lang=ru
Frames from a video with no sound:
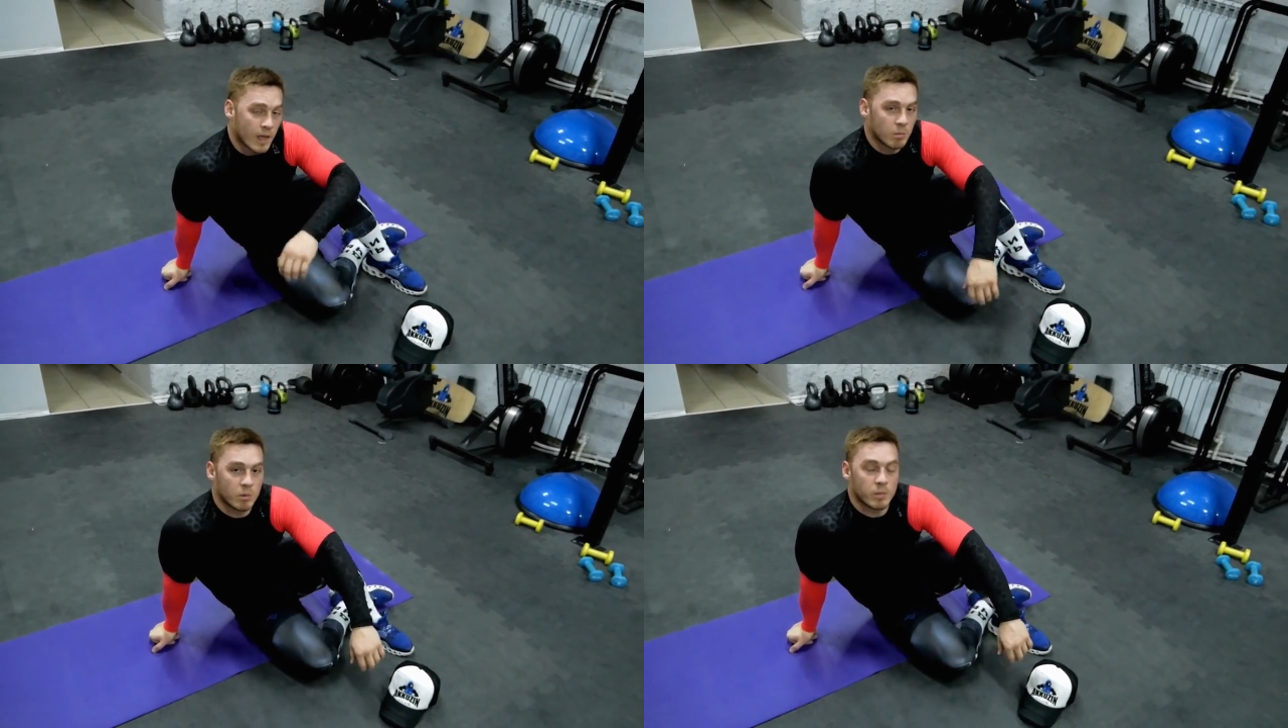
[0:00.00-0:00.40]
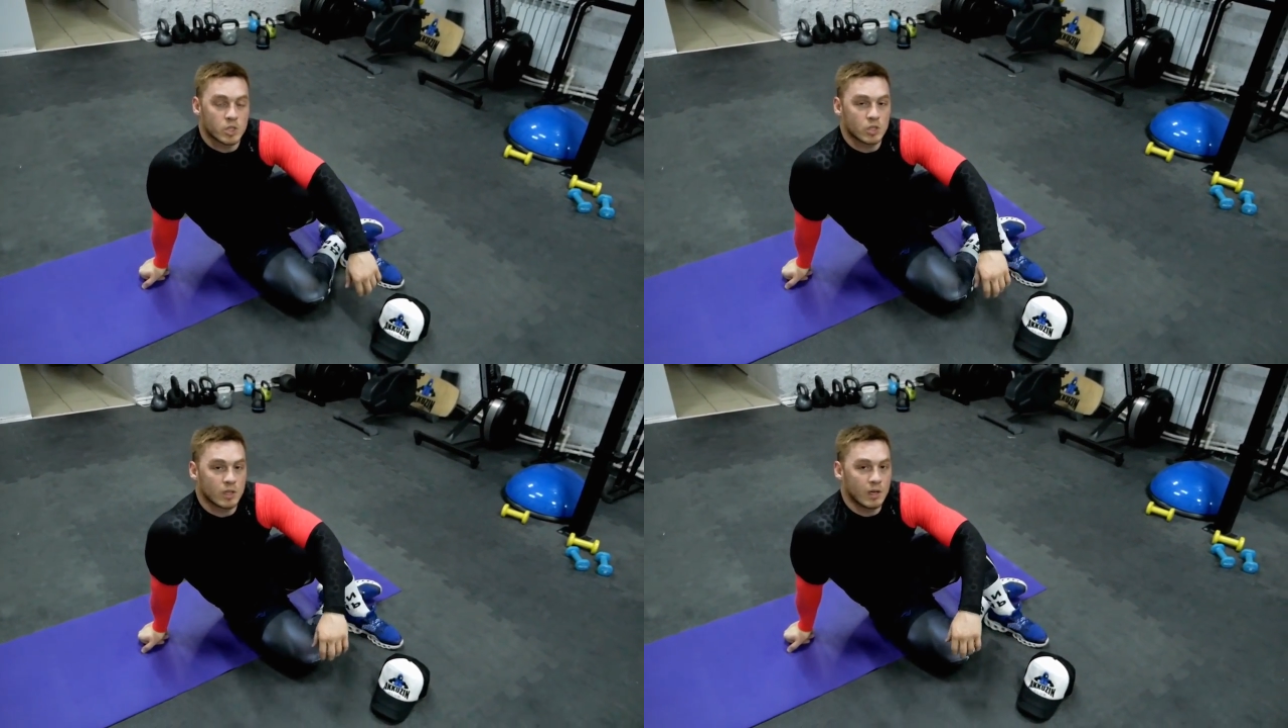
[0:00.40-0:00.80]
мы
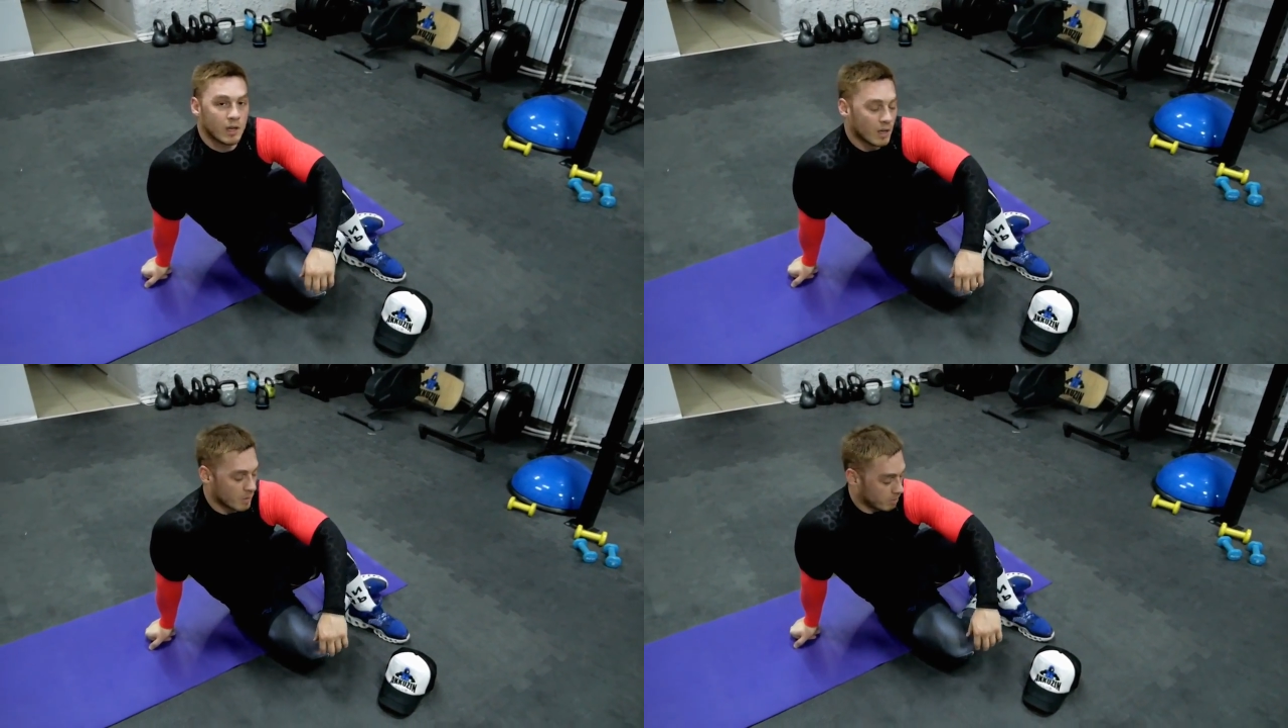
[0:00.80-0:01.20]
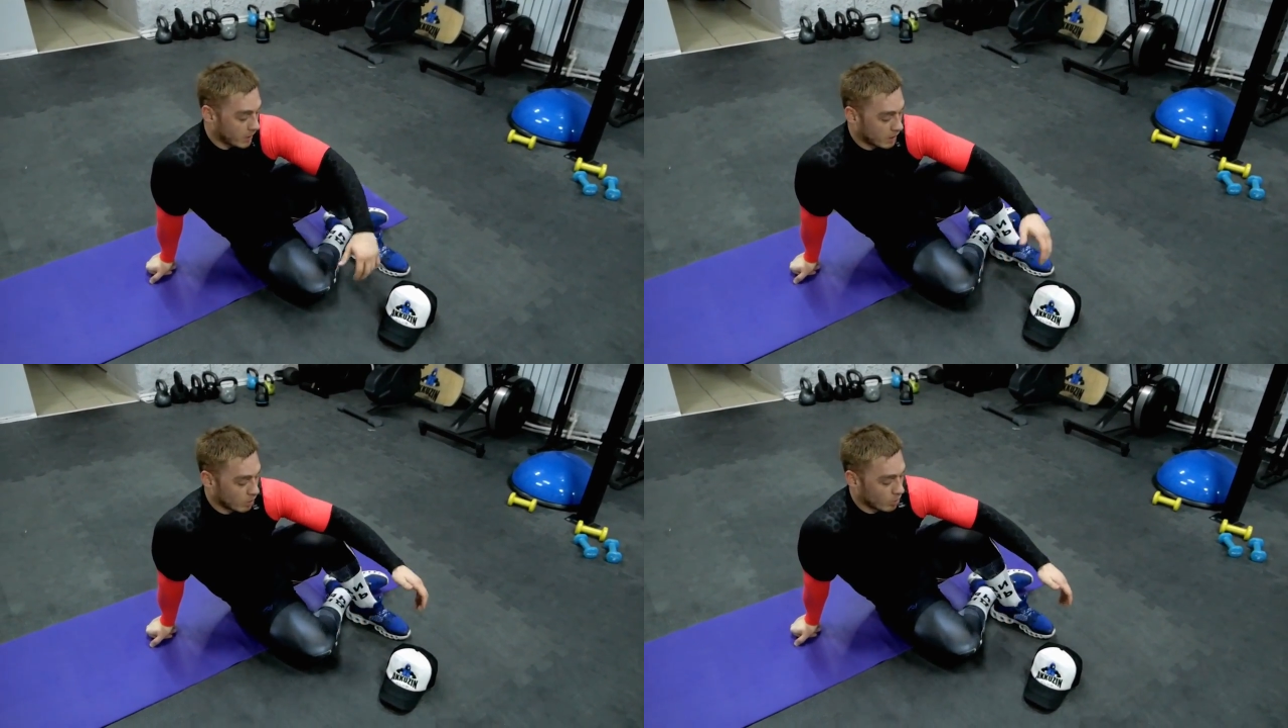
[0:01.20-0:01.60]
посчитали по
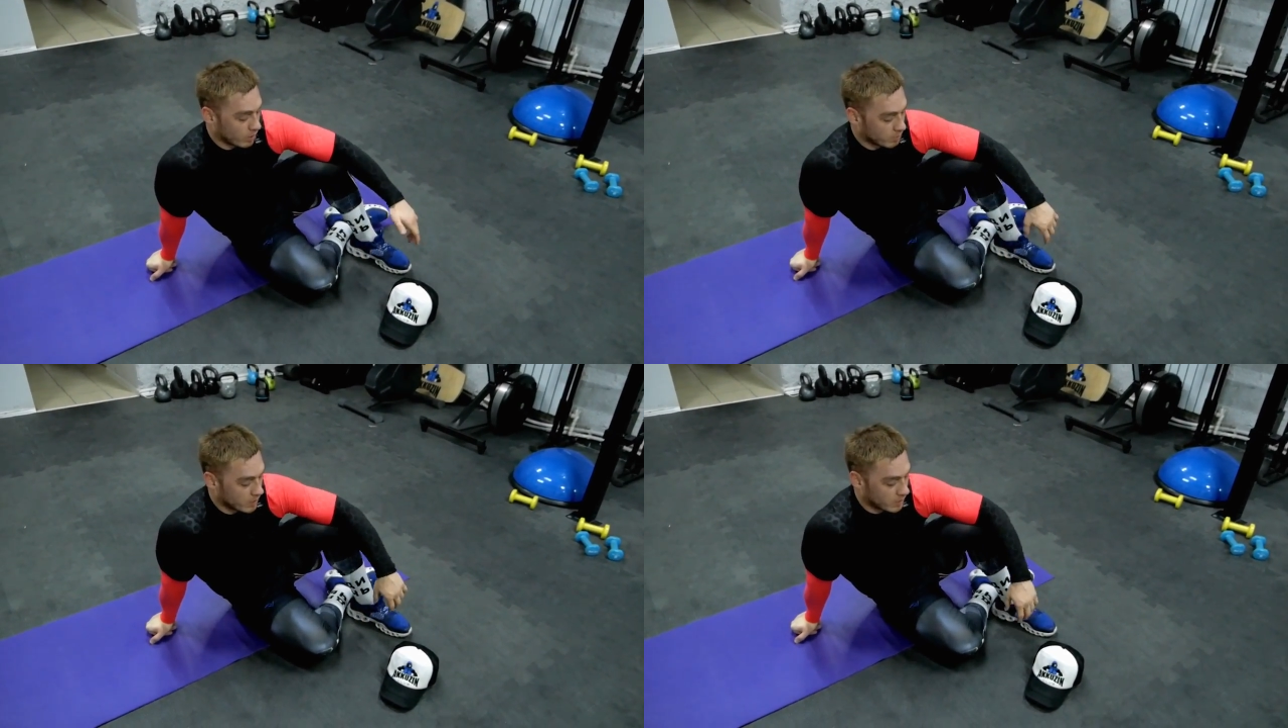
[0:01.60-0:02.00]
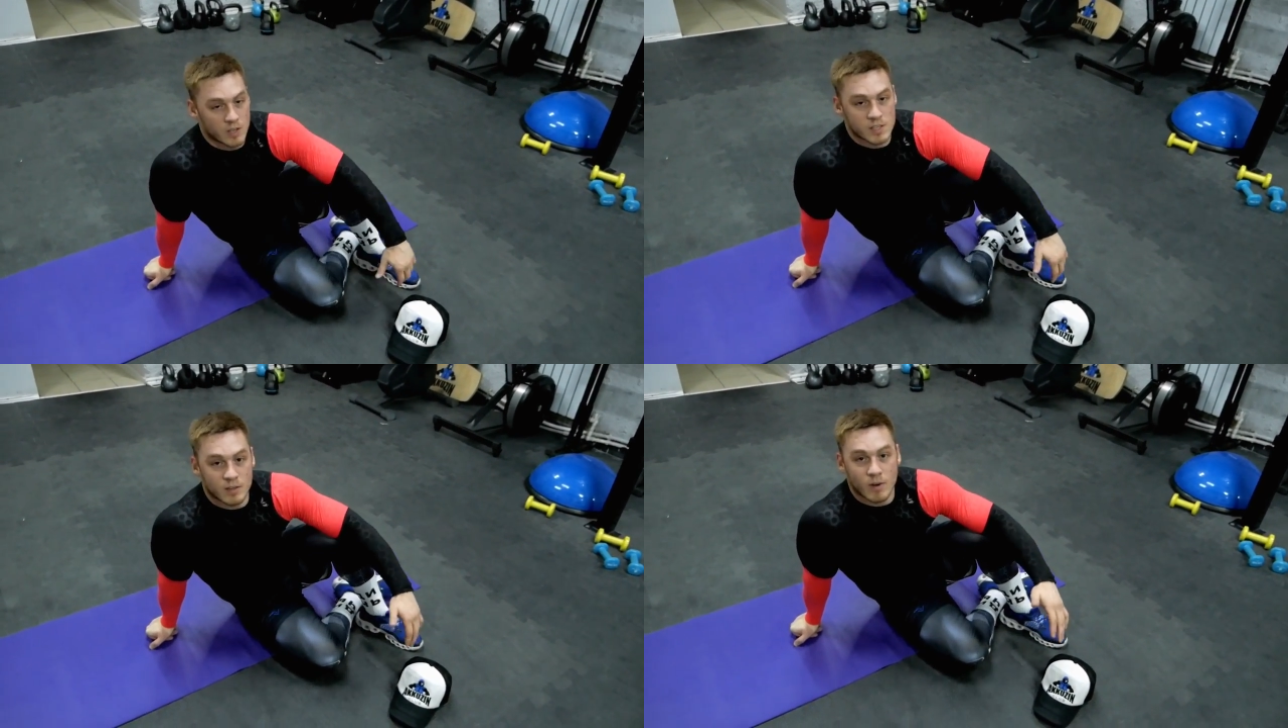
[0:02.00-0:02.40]
калориям. Если